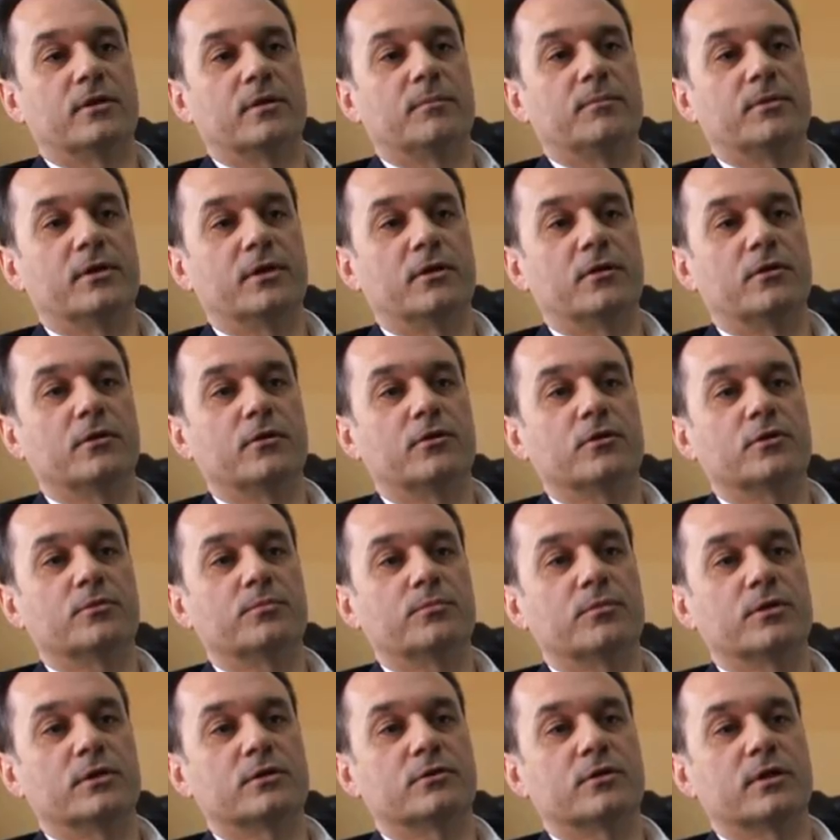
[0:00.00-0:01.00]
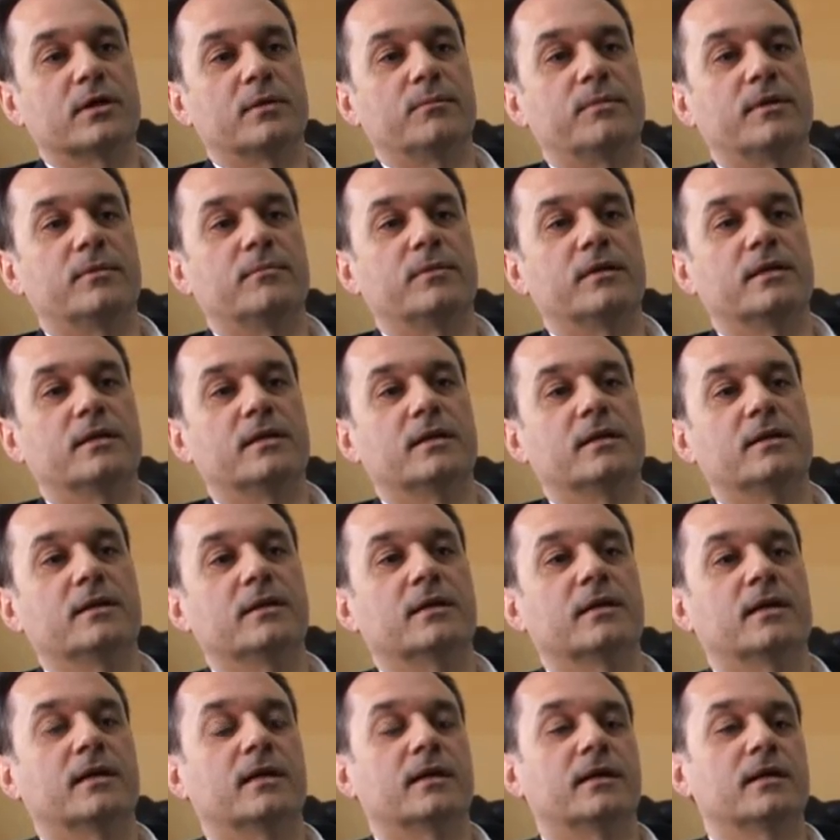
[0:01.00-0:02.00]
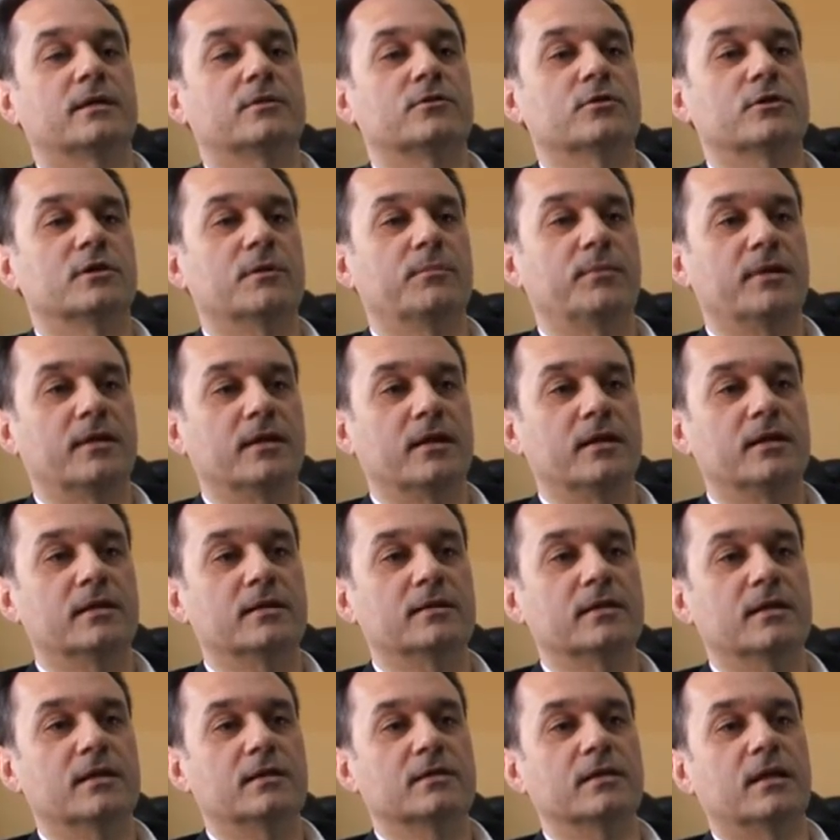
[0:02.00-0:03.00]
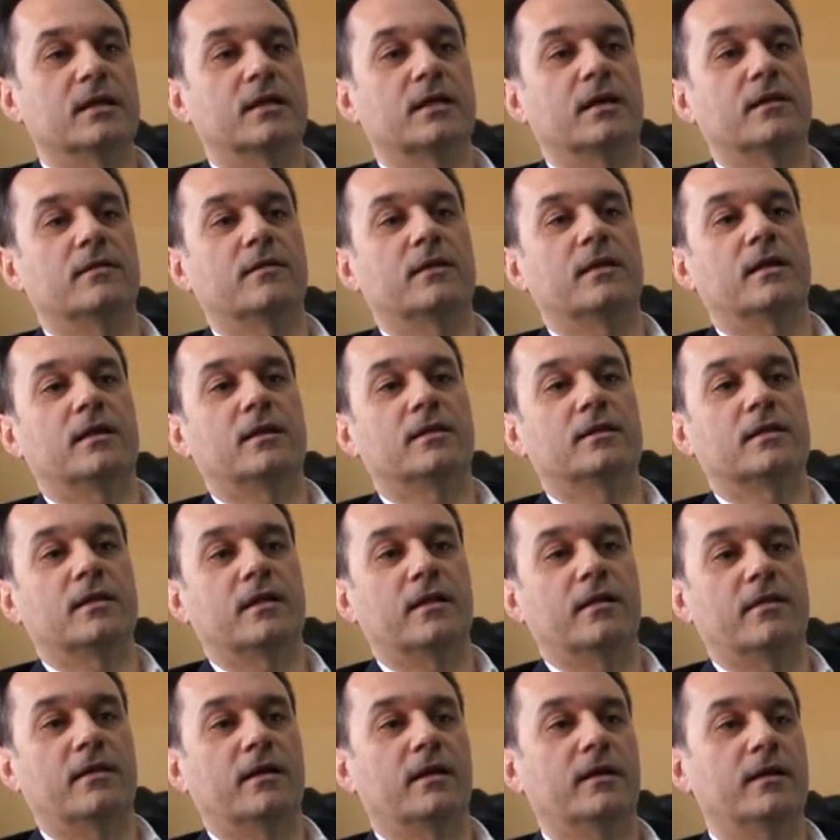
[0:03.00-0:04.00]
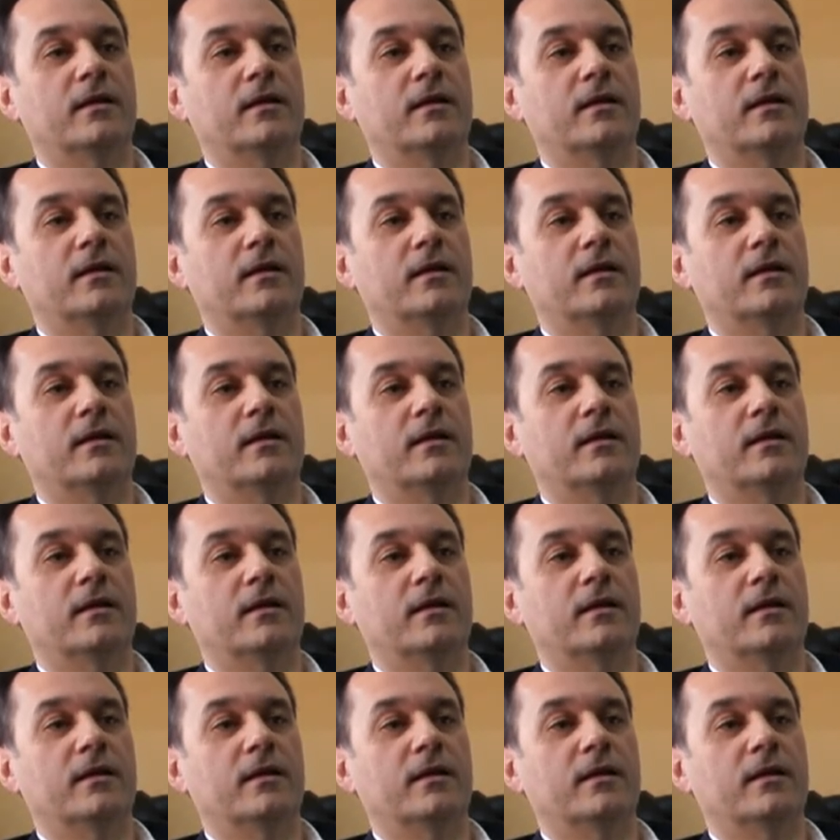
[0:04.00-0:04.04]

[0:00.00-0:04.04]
de embriólogos, puesto que permite que estos especialistas alcancen la destreza